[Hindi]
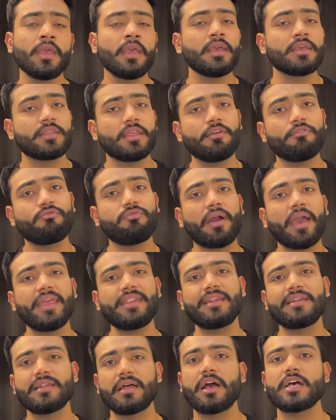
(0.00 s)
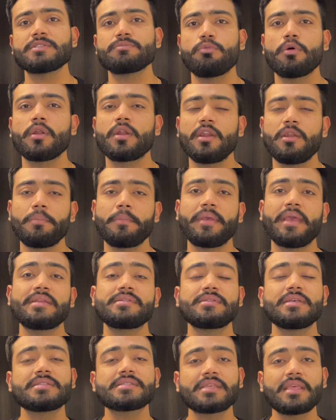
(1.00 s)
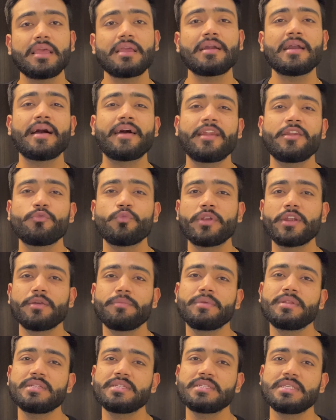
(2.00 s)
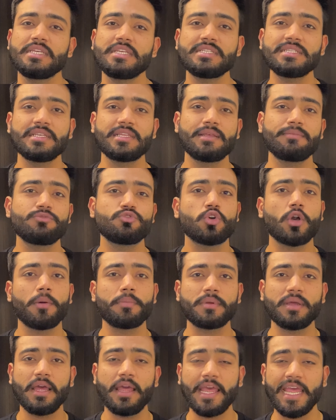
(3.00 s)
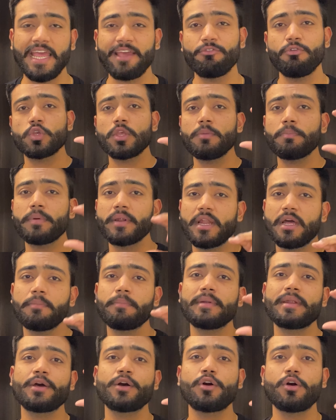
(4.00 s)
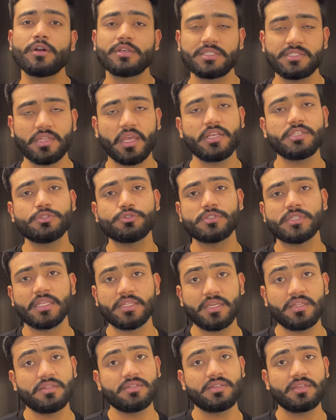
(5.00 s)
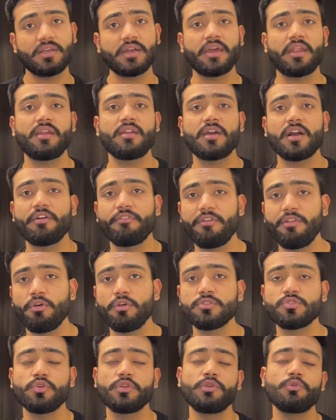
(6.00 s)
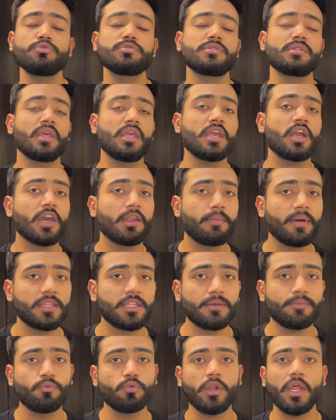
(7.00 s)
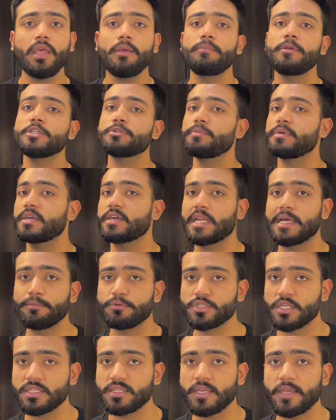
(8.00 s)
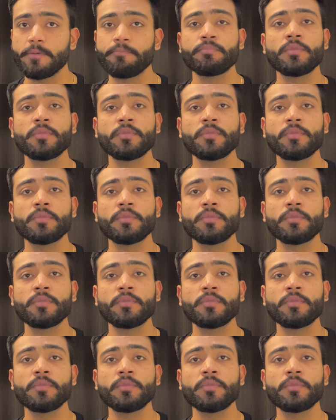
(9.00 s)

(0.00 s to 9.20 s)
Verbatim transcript: ये वाइट ग्लास बॉटल में है जिसके कारण विटामिन सी सीरम जो आपका है वो कि पड़ा पड़ा ऑक्सीडाइज हो जाता है जिसके कारण काफ़ी लोग इसको यूज़ नहीं कर पाते पूरा ये बीच में ख़राब हो जाता है